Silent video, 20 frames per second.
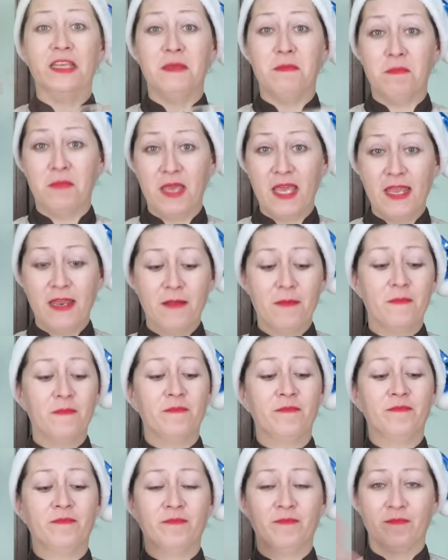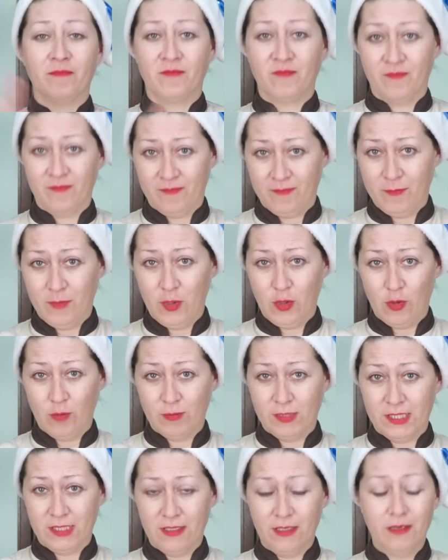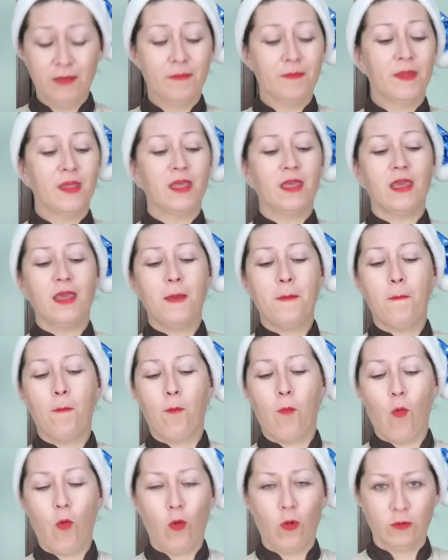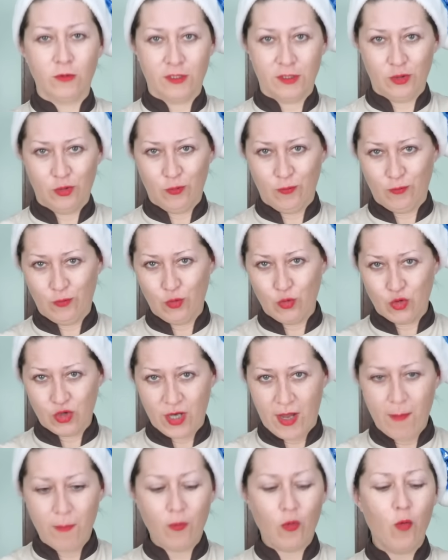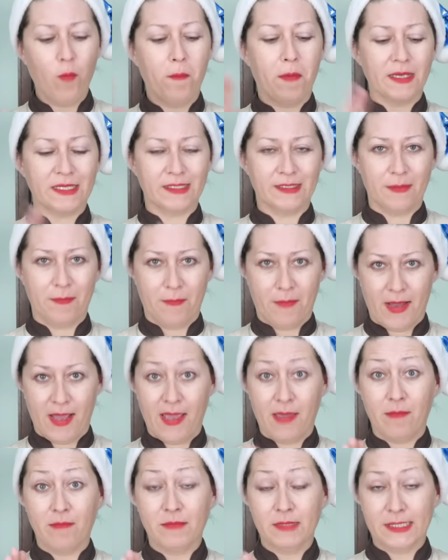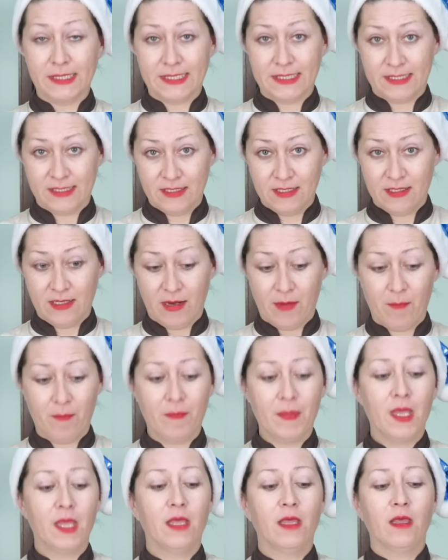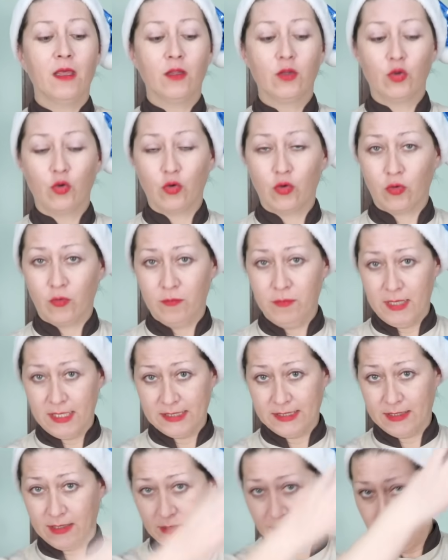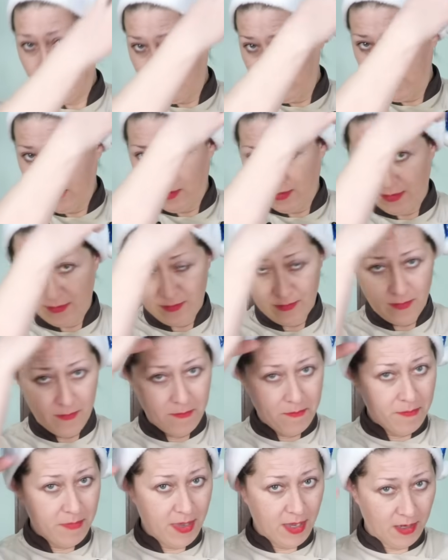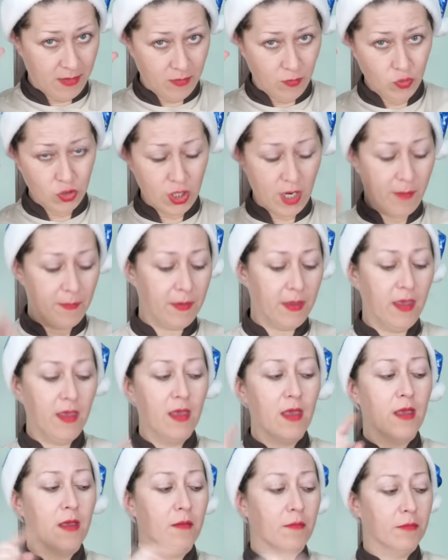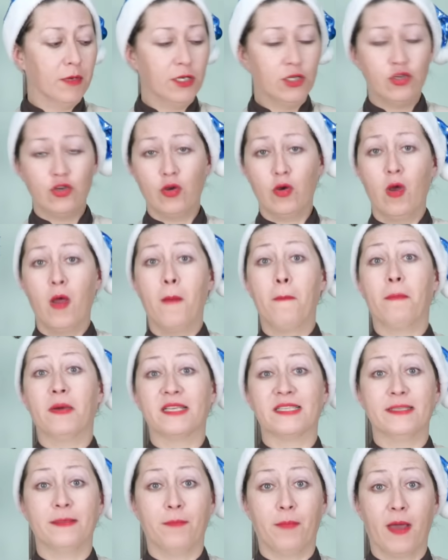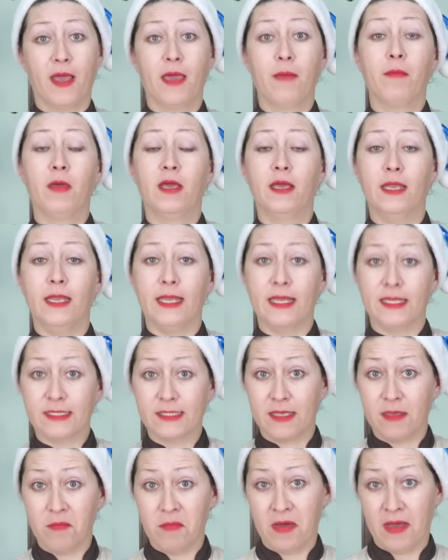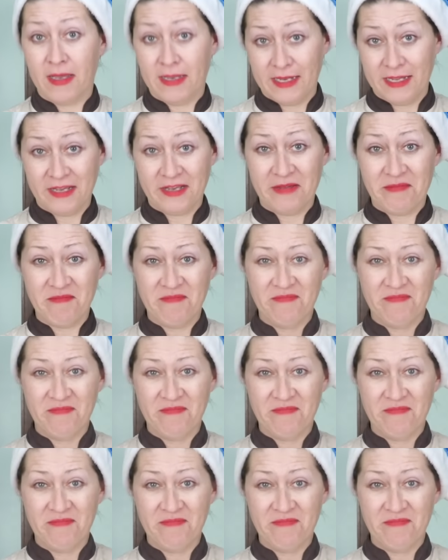Теперь берем сыр и полностью всю шапку посыпаем сыром. То место, где мех у шапки, мы еще посыпаем и грецким орехом.